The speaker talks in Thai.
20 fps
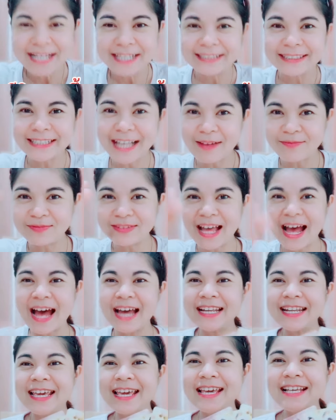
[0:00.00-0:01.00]
สัปดา
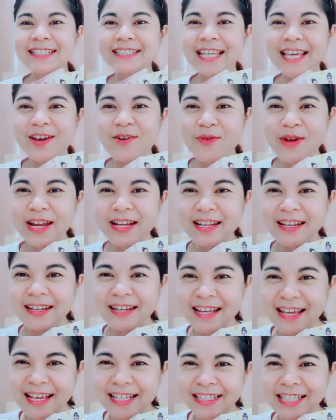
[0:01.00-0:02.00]
ห์นี้ชีวิต
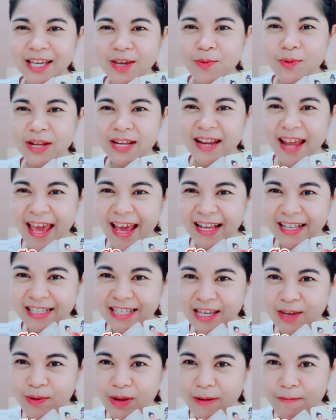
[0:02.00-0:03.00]
ดีชีวิตเฮง
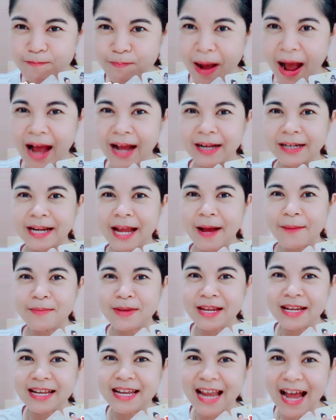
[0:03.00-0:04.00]
ชีวิตปังนะ
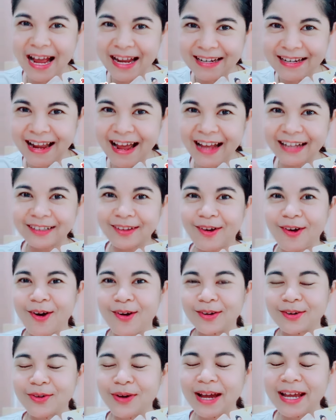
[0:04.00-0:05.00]
มีณหน้าทอง
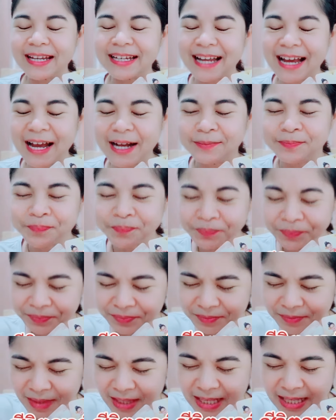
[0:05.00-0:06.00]
ด้วยนะคะ
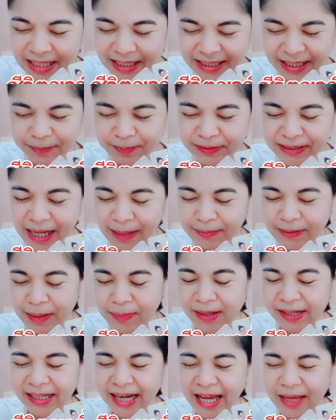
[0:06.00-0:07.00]
หยิบจับ
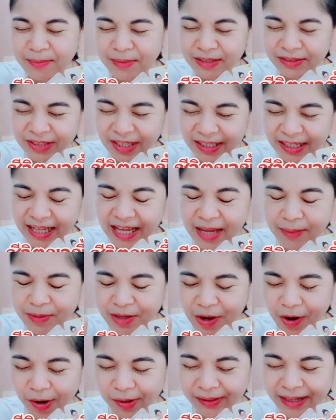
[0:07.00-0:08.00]
ทำอะไรมีสเสน่ห์มี
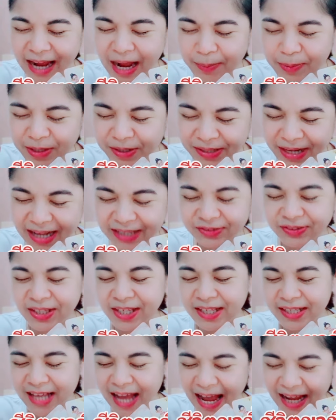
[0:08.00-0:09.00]
ออร่ามีราศี
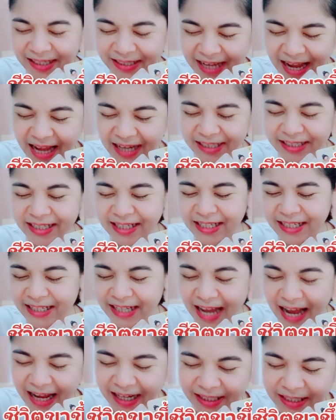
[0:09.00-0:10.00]
การงานดี
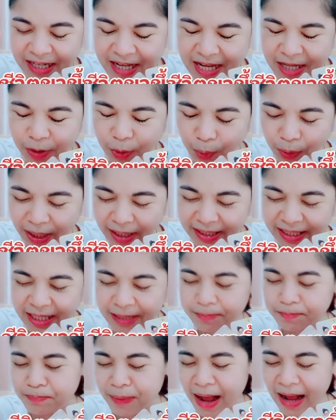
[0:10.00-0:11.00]
การธุรกิจ
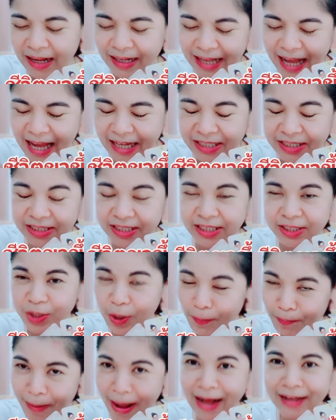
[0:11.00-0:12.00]
ปังการเงิน
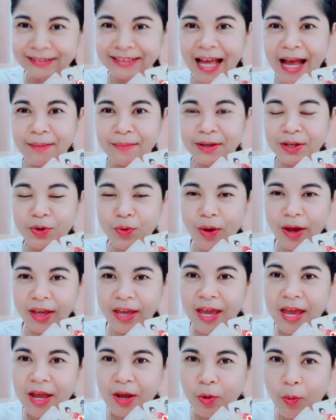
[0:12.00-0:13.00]
ก็ปังตามไปด้วย
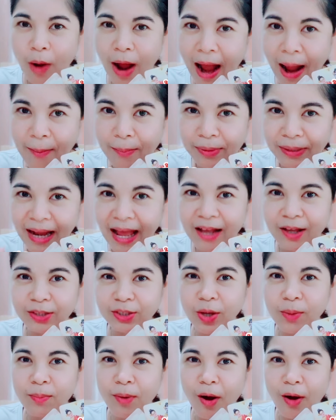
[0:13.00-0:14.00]
ความรักก็
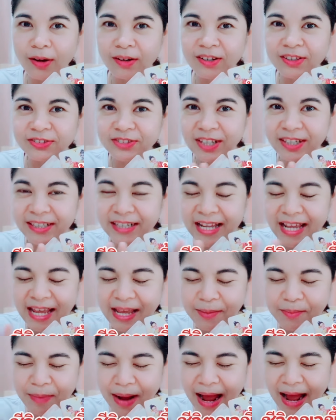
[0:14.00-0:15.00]
ต้องบอกเลยสเสน่
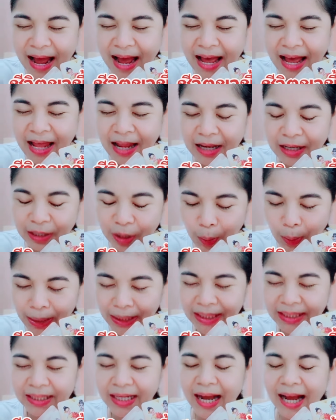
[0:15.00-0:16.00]
ห์มาล้น
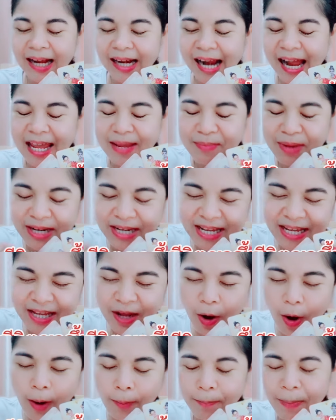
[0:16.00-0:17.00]
เหลือใครไม่ดี
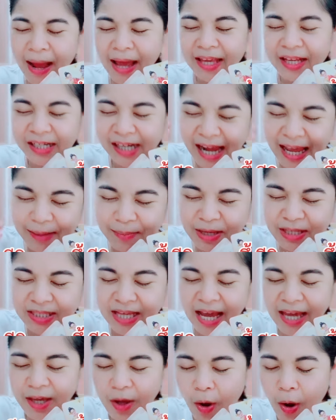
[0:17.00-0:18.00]
ออกไปใครไม่
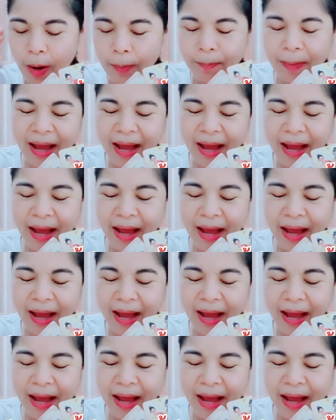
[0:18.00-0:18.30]
ใช่ออกไป